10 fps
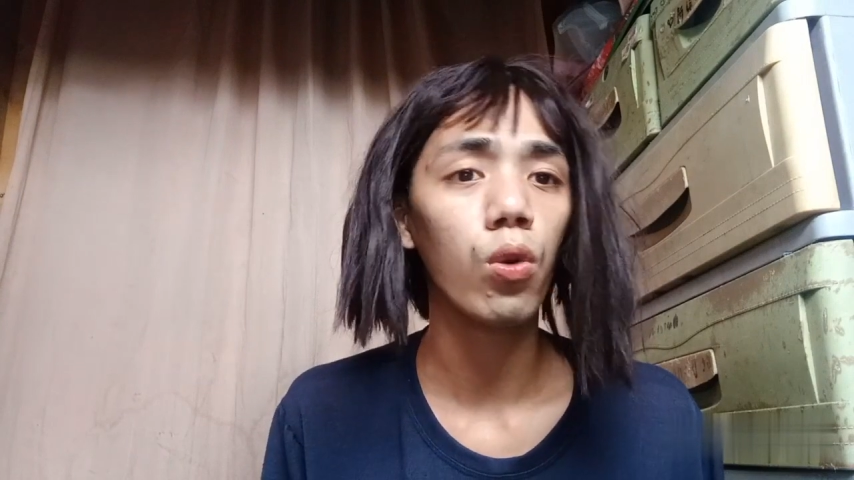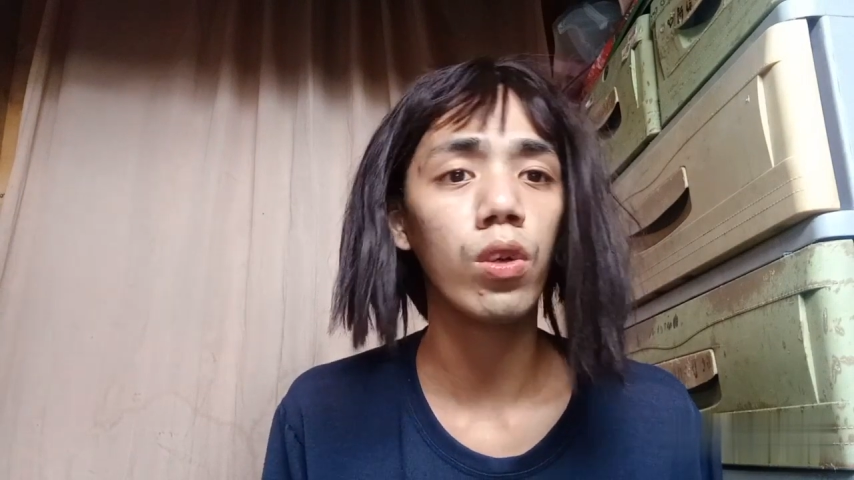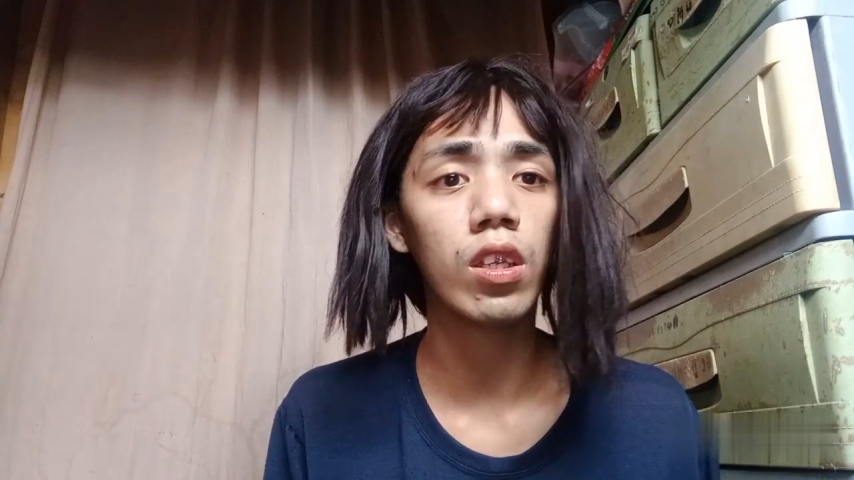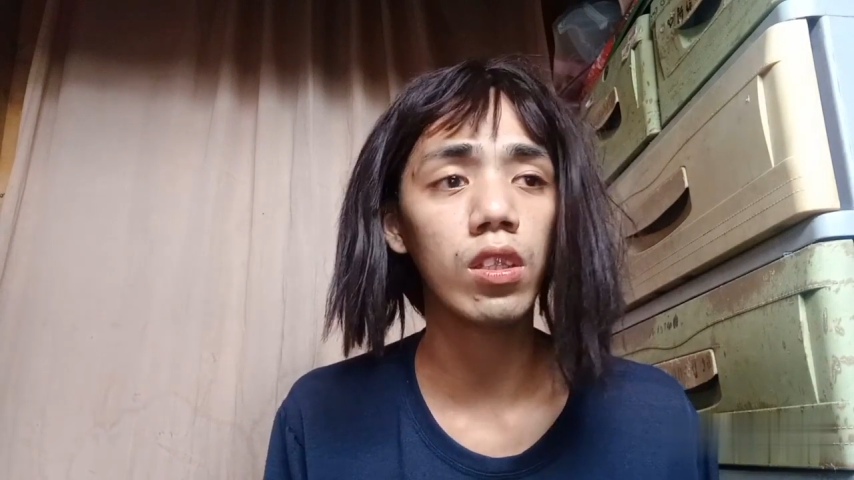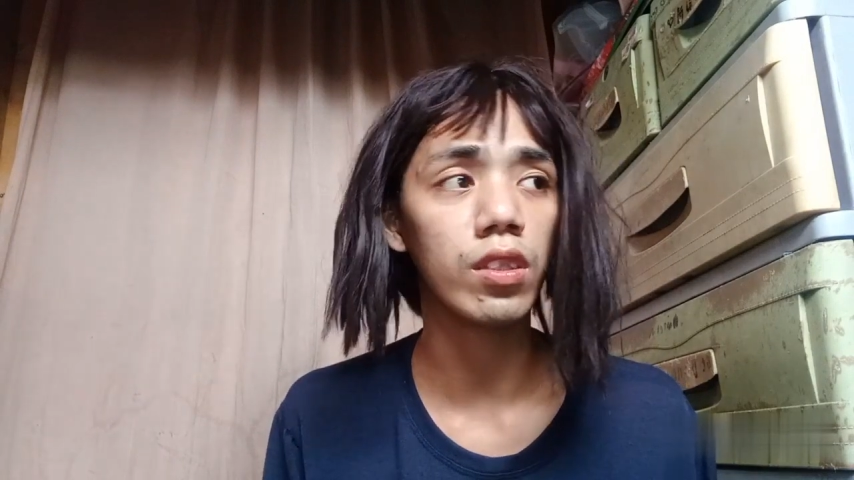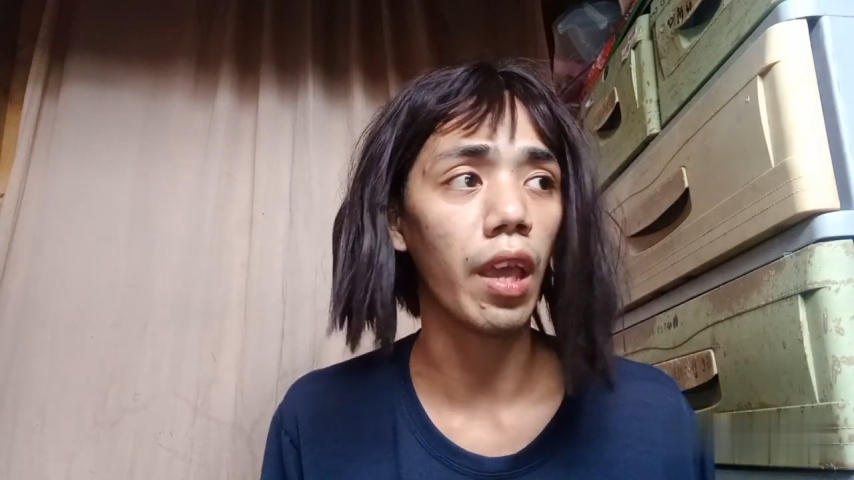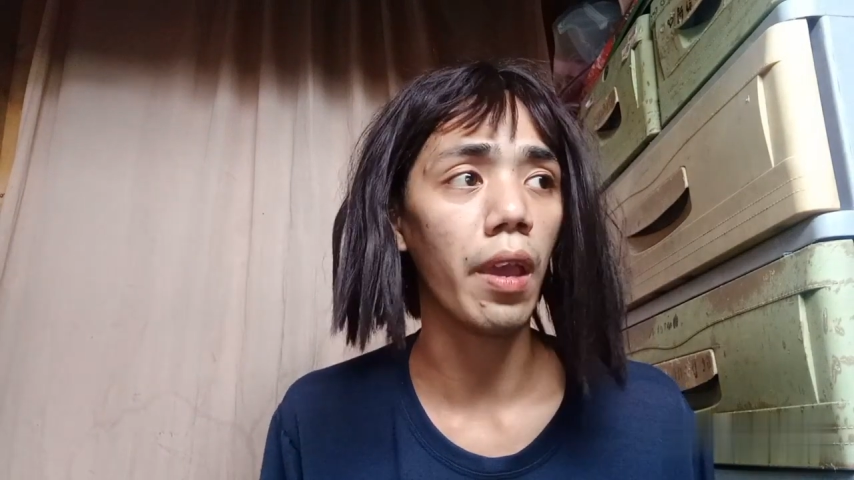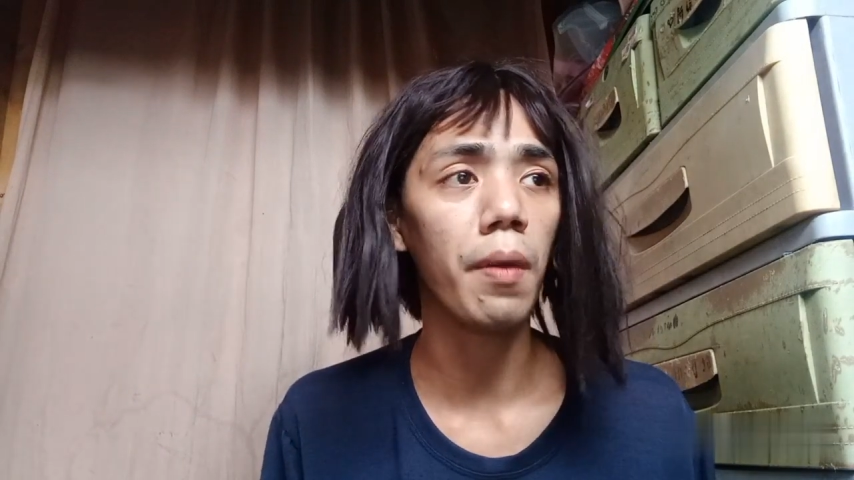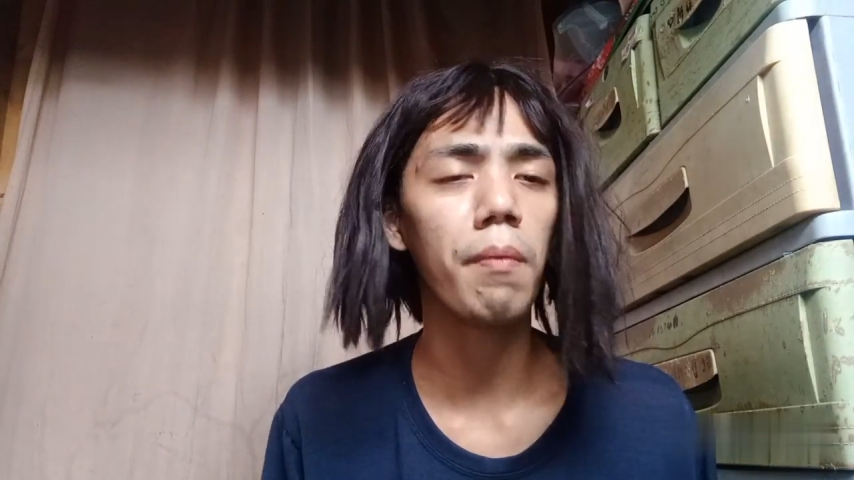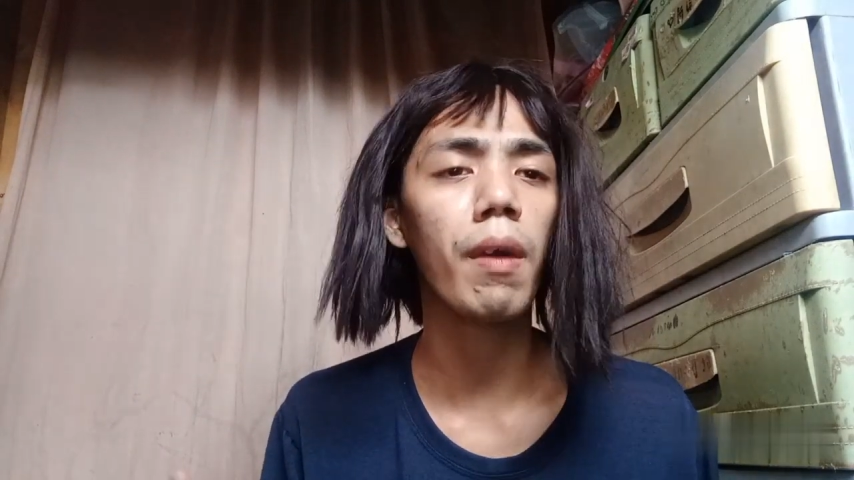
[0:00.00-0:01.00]
Kung
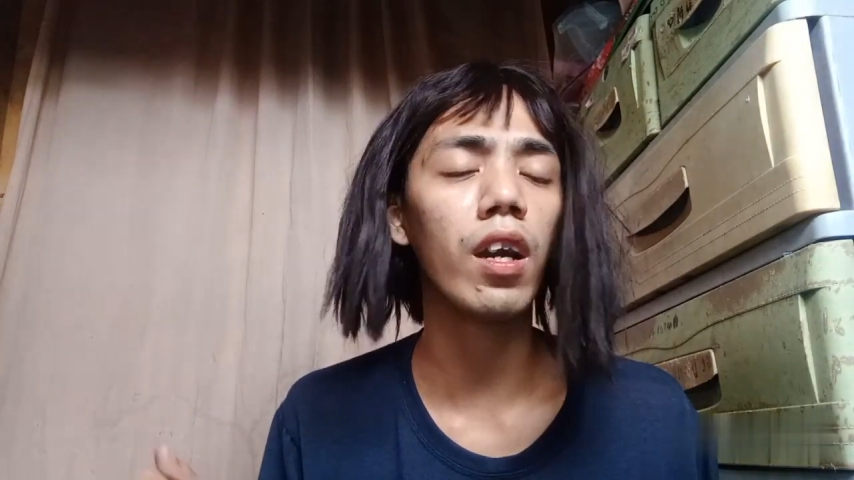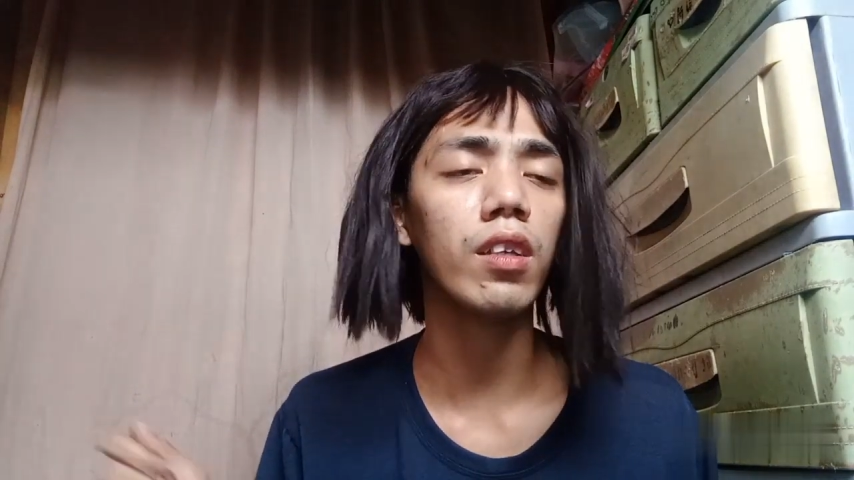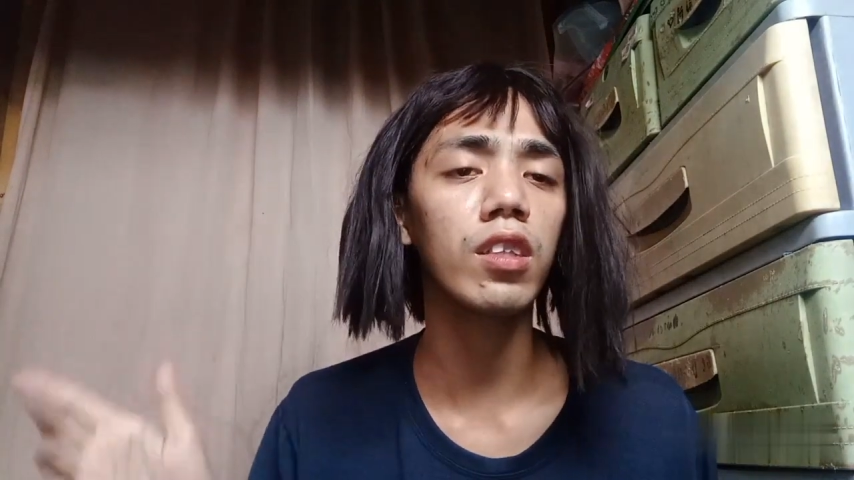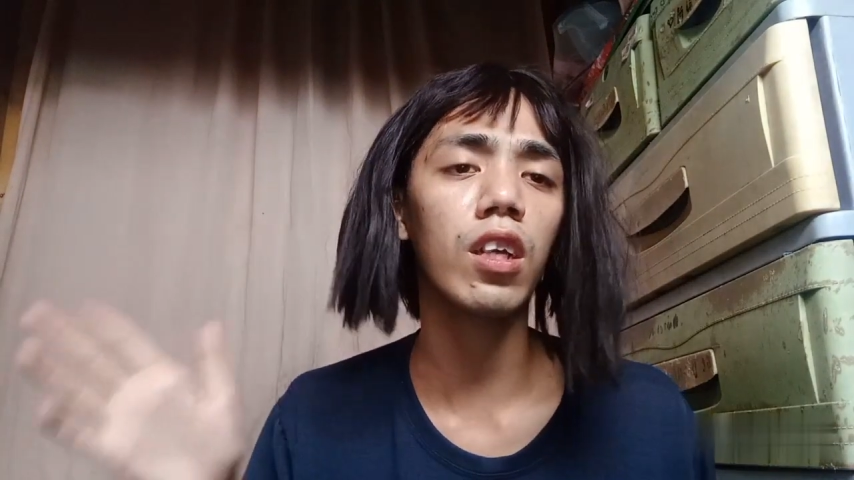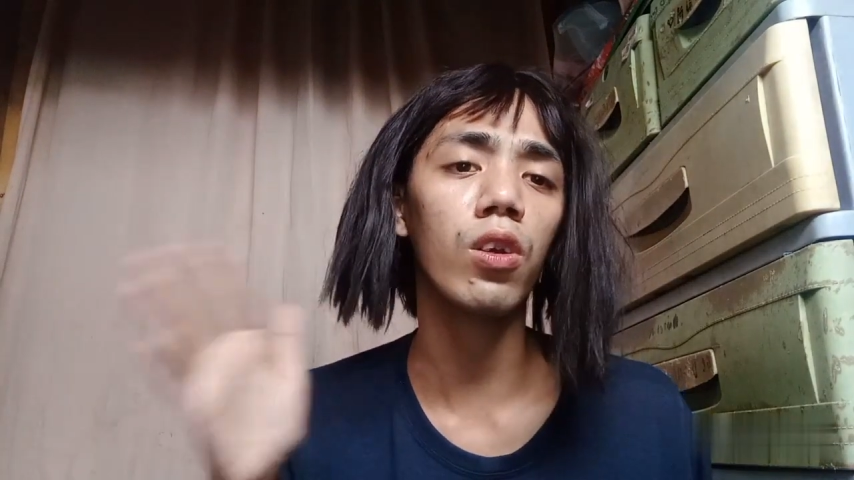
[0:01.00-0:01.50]
hindi, baka hindi